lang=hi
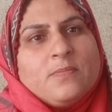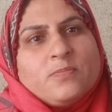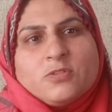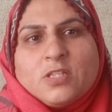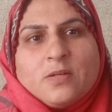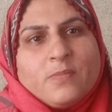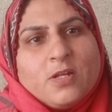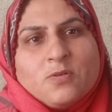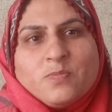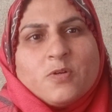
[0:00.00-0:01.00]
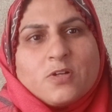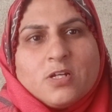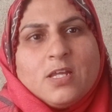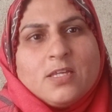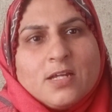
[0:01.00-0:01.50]
पुत्र मैनू भुख
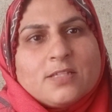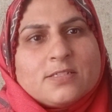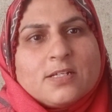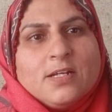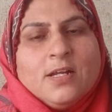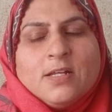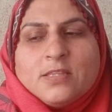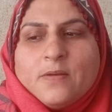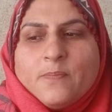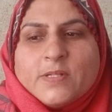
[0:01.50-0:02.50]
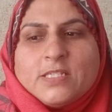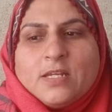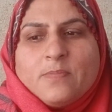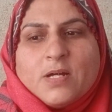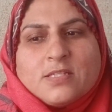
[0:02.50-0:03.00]
नहीं अज तो बच्चे
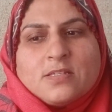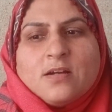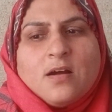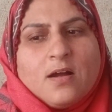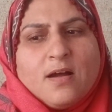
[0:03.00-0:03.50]
बस हाँ